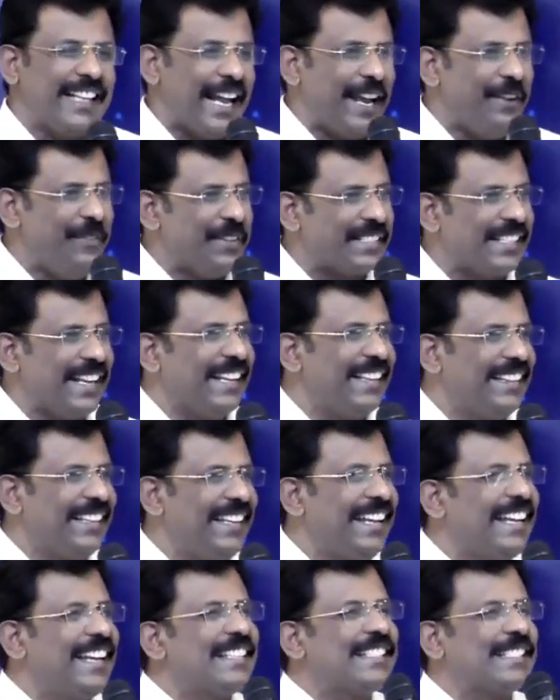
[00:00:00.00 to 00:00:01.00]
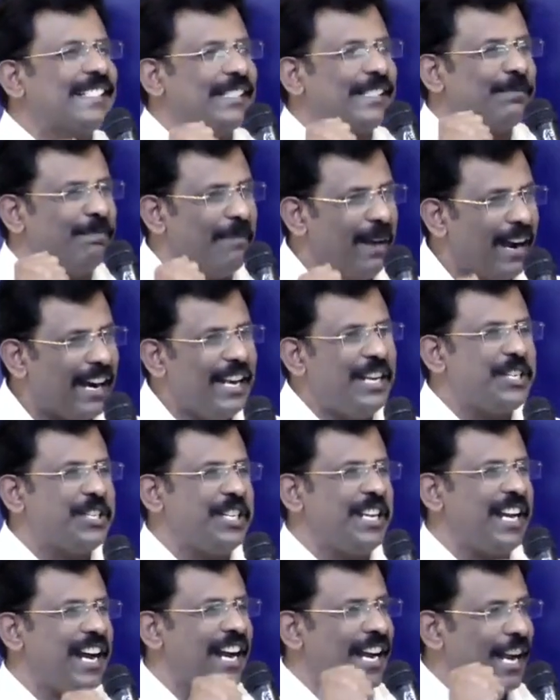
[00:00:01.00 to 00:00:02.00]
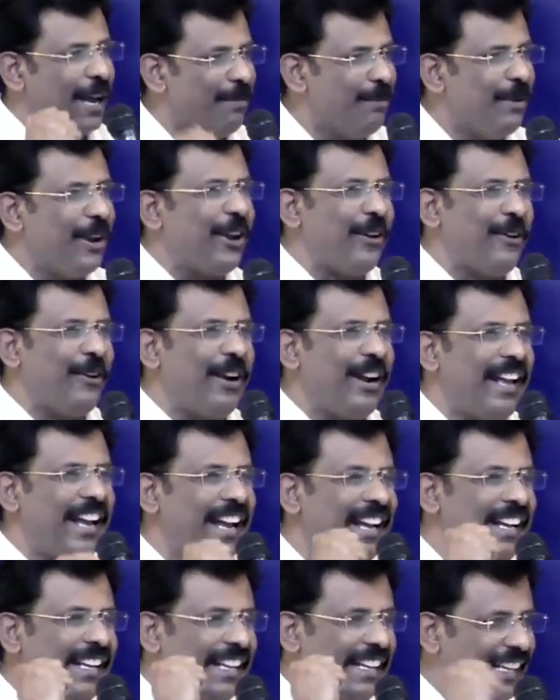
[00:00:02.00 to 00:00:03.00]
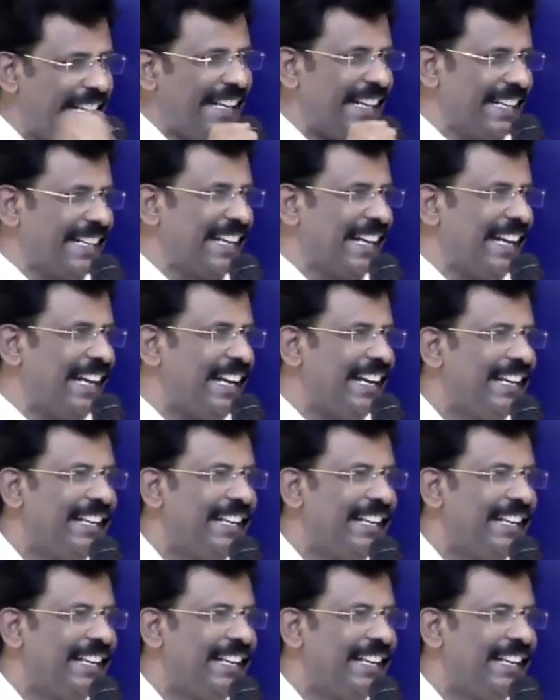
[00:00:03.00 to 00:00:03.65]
தயவு செய்து நீங்கள் மகிழ்ச்சியாக நம்பிக்கையோட இருங்க